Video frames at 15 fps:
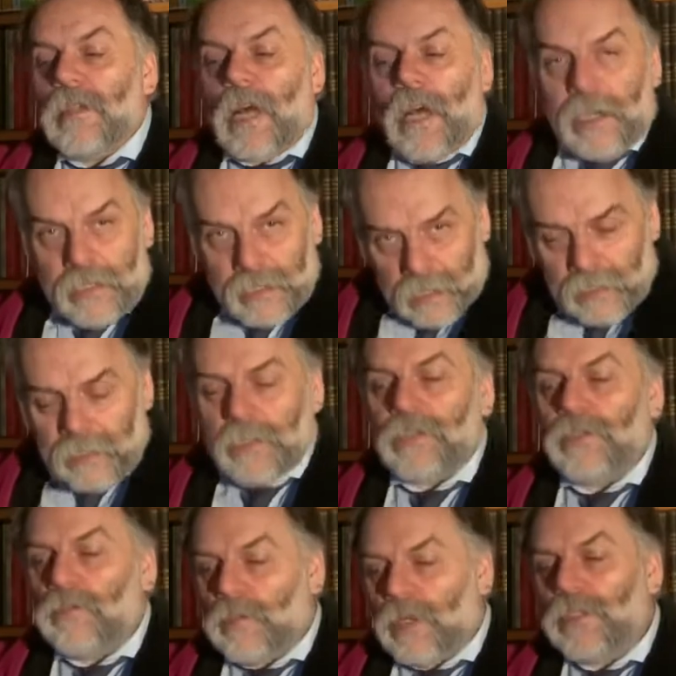A i tak
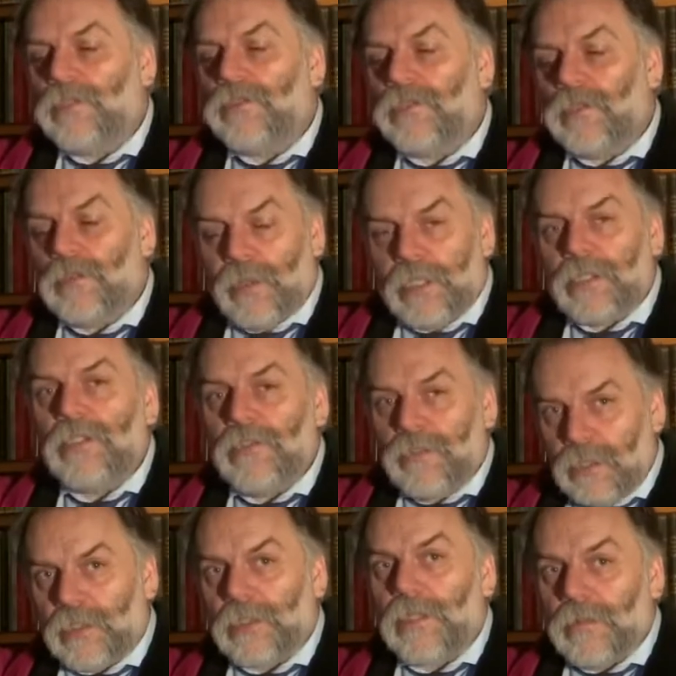zechcą Państwo zobaczyć
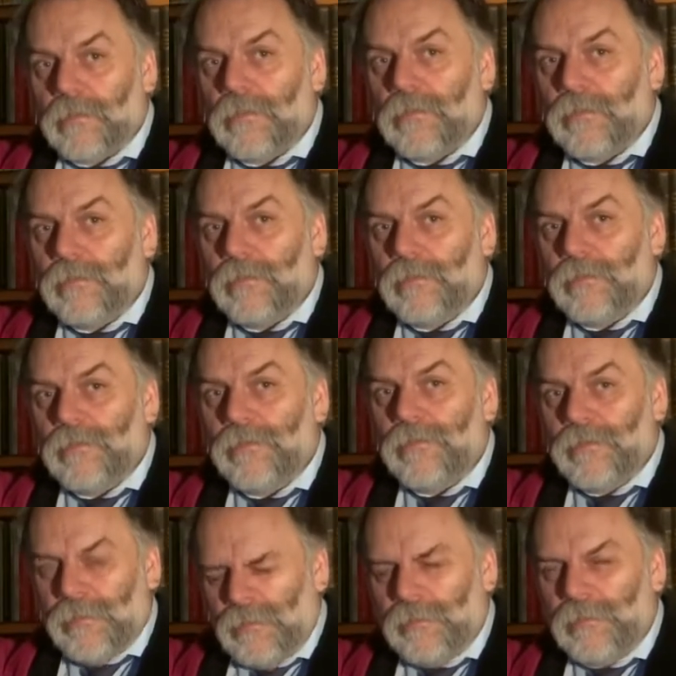wszystkie.
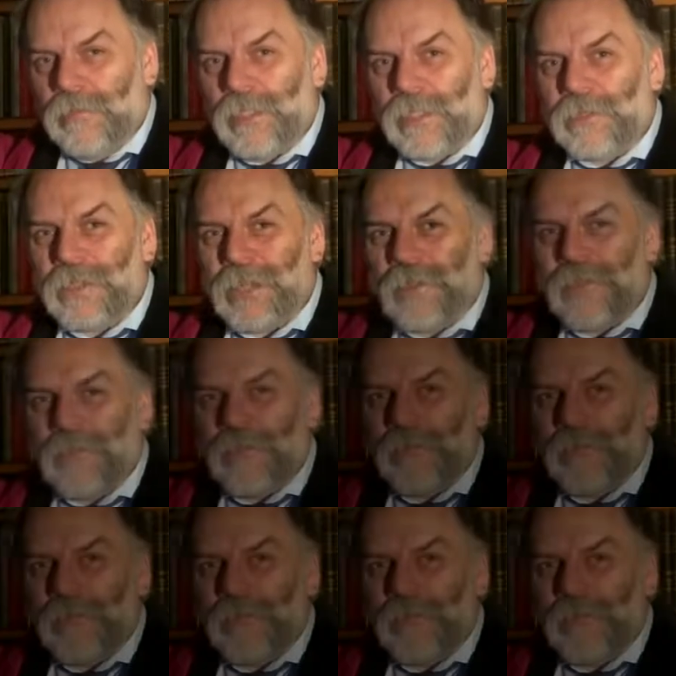Dziękuję.